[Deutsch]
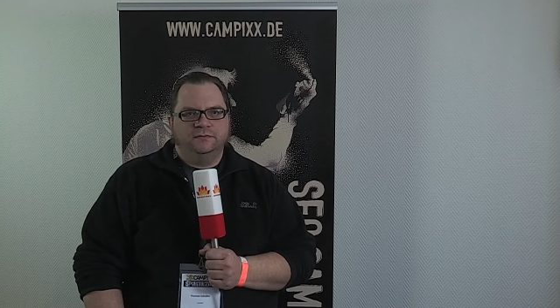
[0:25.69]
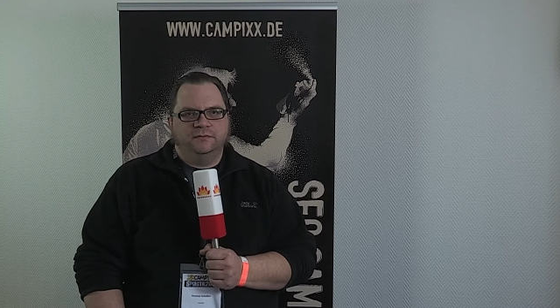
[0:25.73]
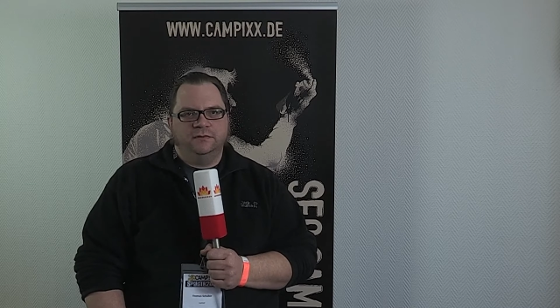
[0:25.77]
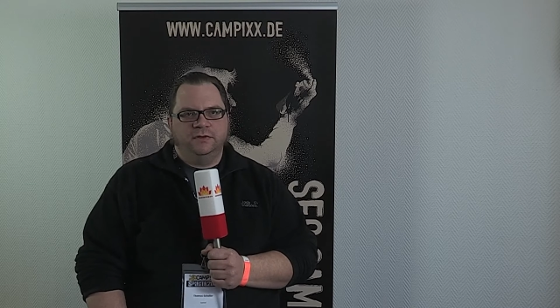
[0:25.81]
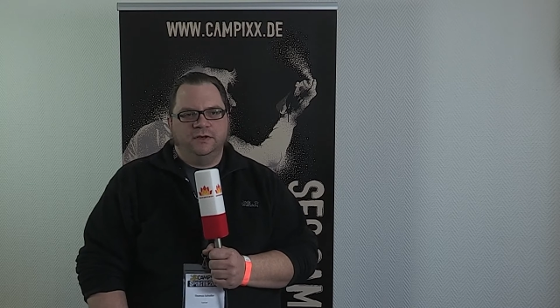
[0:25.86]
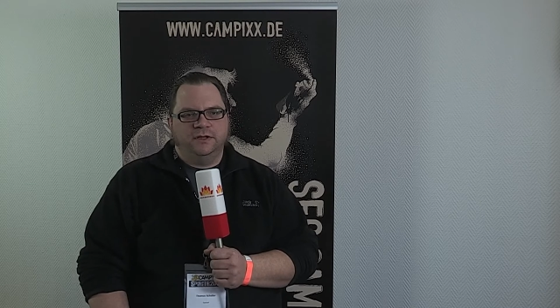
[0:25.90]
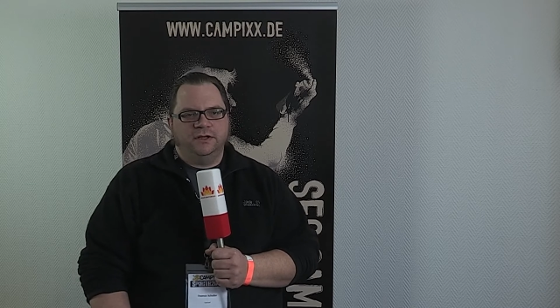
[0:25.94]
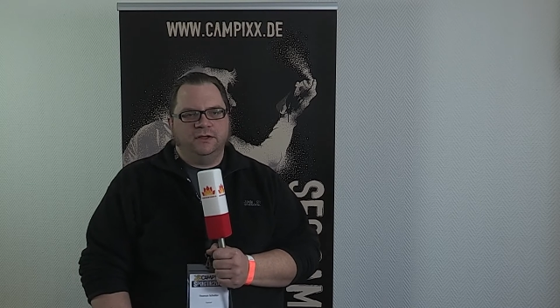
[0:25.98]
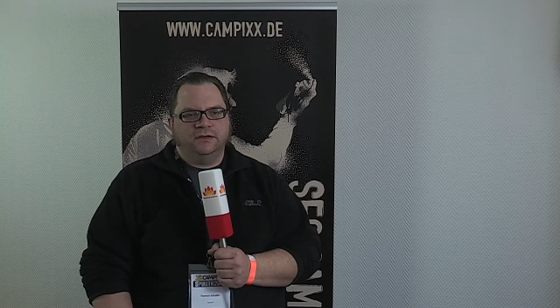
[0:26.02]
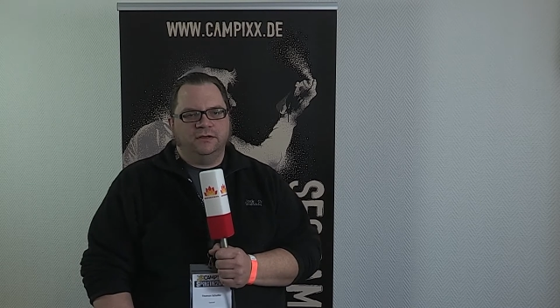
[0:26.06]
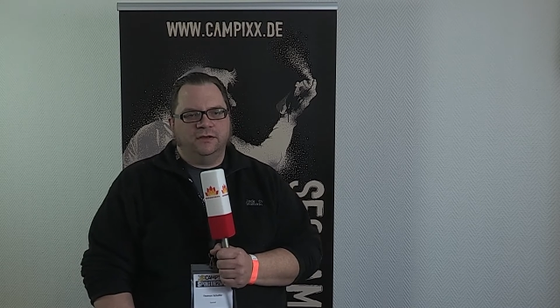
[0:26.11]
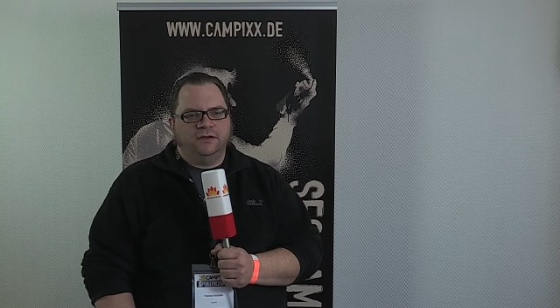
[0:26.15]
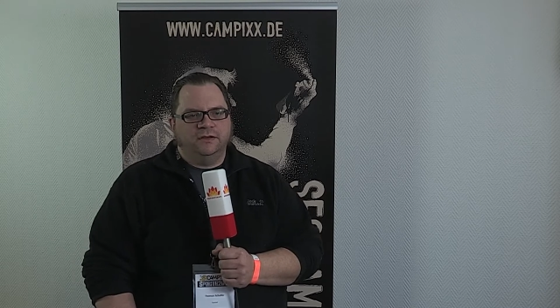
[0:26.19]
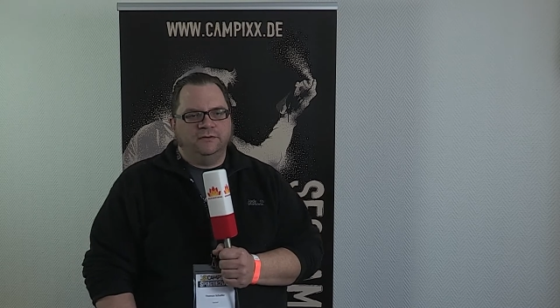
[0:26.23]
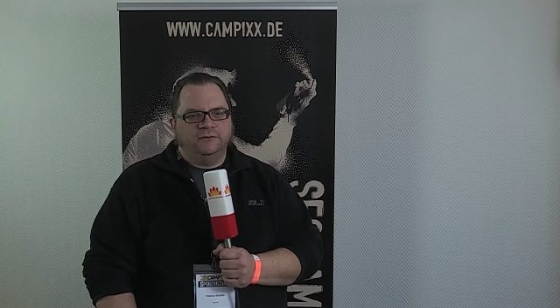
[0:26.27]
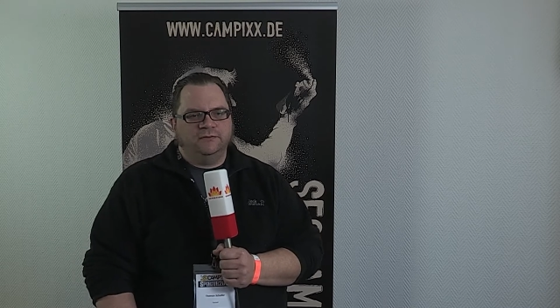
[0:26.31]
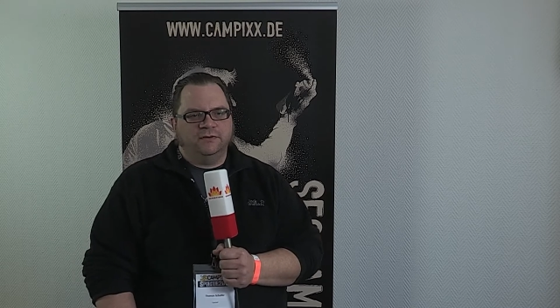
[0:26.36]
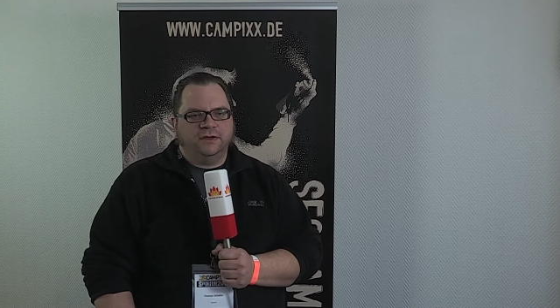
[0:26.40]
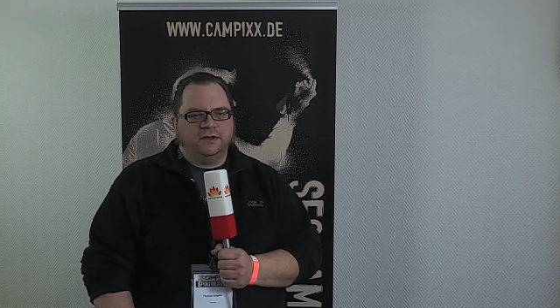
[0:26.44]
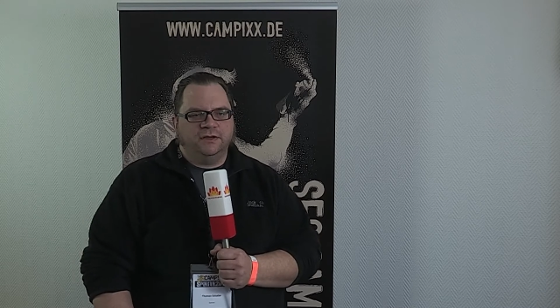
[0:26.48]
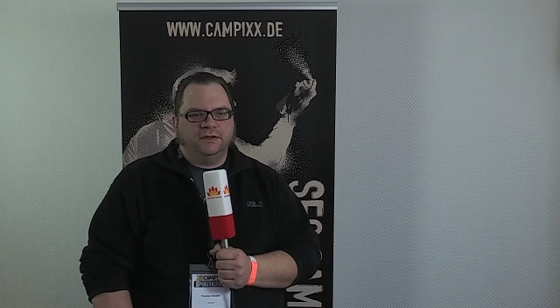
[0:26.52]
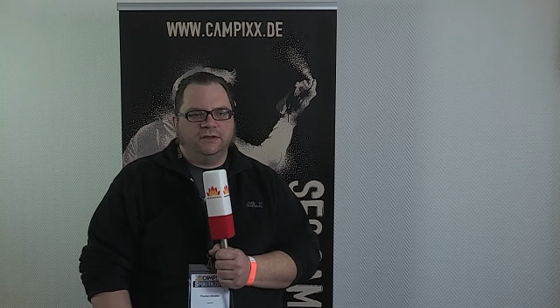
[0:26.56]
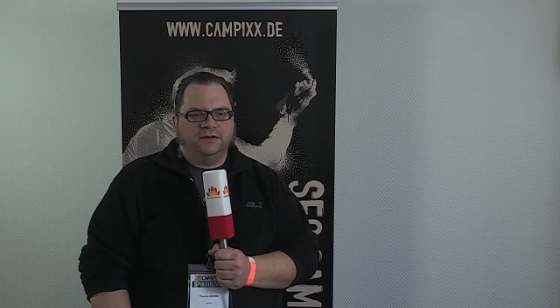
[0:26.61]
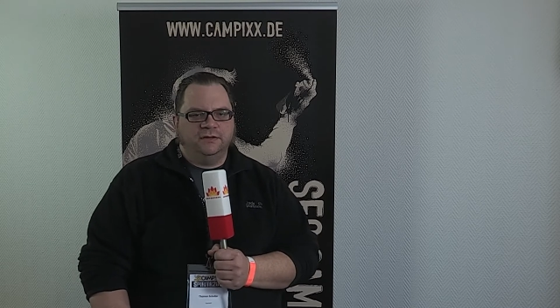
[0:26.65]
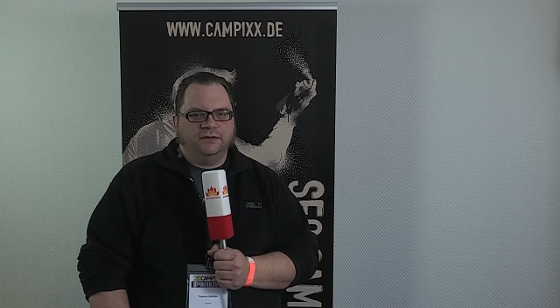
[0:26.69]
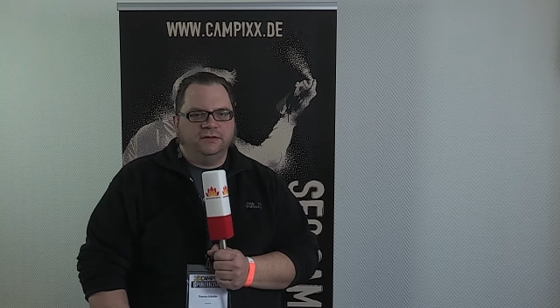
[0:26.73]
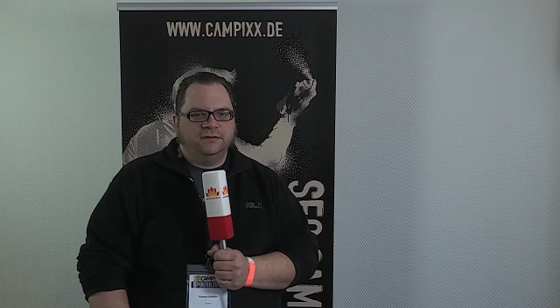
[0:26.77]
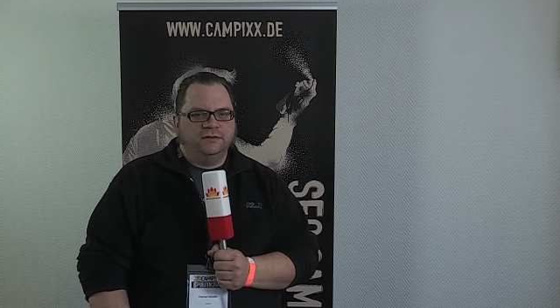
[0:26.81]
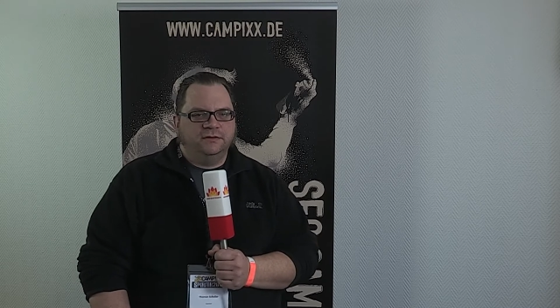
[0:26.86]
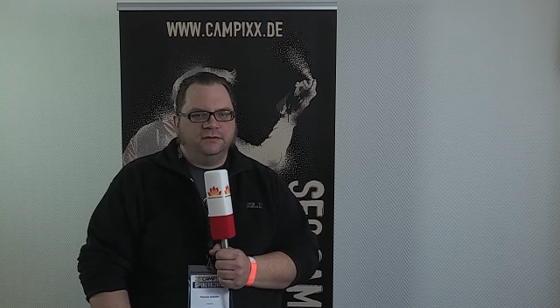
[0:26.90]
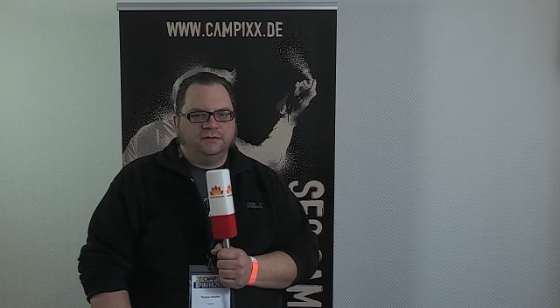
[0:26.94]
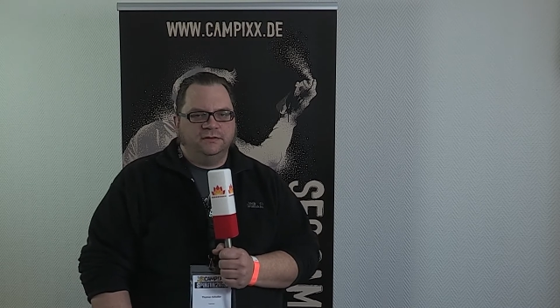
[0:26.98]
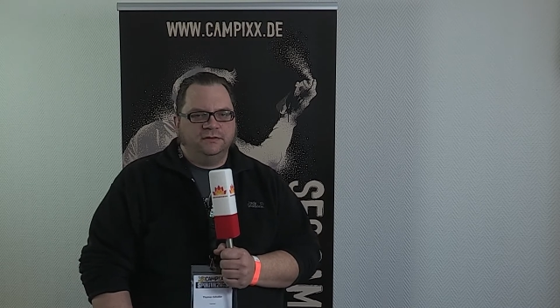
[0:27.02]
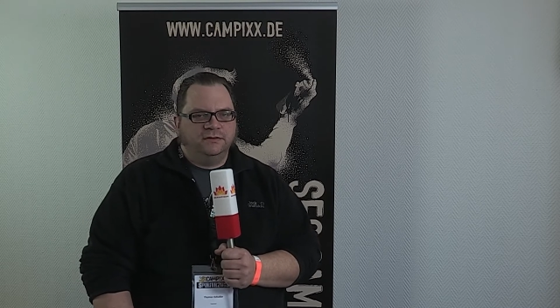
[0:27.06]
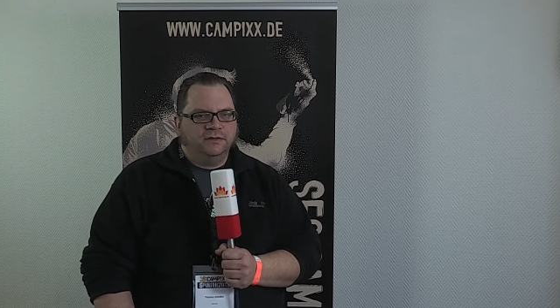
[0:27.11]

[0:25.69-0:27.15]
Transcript: nicht einfach äh,